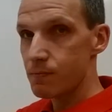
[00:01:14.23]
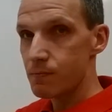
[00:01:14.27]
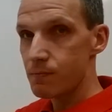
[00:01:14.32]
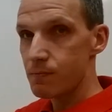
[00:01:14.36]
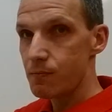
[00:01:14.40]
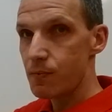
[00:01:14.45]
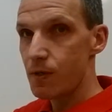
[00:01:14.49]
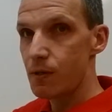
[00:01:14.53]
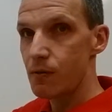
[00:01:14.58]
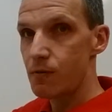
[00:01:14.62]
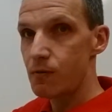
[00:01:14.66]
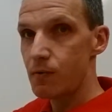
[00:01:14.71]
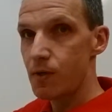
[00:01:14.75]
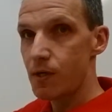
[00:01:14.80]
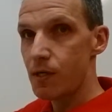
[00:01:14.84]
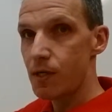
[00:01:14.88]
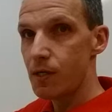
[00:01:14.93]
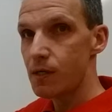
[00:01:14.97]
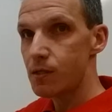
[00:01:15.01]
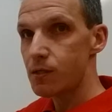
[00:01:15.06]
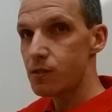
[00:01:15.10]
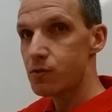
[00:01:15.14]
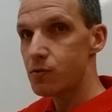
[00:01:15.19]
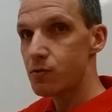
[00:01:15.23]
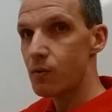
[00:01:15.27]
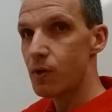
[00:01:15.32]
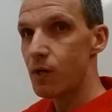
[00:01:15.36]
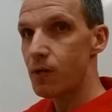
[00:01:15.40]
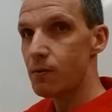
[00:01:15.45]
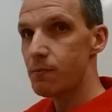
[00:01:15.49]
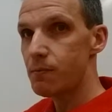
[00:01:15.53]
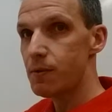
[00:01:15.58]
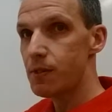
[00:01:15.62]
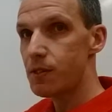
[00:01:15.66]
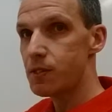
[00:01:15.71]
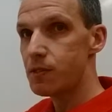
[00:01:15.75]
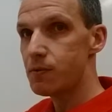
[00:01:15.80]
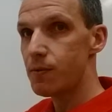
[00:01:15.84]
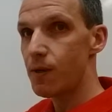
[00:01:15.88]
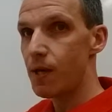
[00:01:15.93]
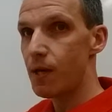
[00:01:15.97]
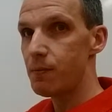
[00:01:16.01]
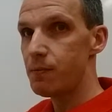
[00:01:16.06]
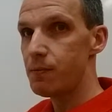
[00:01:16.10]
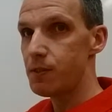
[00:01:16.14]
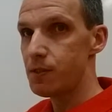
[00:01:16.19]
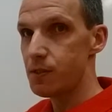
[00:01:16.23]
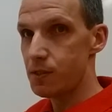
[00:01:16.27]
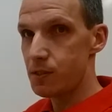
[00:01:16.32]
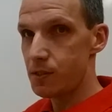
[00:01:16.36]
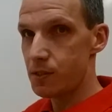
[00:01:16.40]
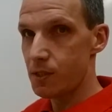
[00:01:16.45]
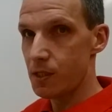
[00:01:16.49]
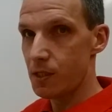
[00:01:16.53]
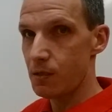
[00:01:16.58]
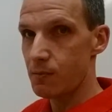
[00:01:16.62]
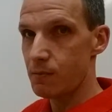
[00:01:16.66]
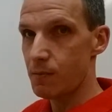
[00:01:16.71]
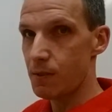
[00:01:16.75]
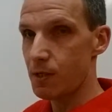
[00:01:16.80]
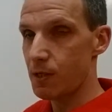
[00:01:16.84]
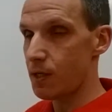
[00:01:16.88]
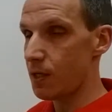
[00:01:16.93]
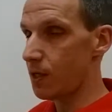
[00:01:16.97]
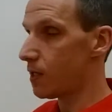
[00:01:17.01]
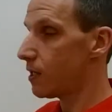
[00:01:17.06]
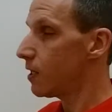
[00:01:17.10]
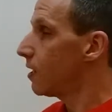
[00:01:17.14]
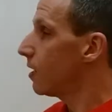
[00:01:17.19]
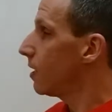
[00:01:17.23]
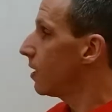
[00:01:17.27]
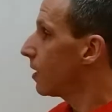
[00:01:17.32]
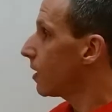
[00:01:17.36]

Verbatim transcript: Wir überlegen so lange mit 2, bis es nicht mehr geht.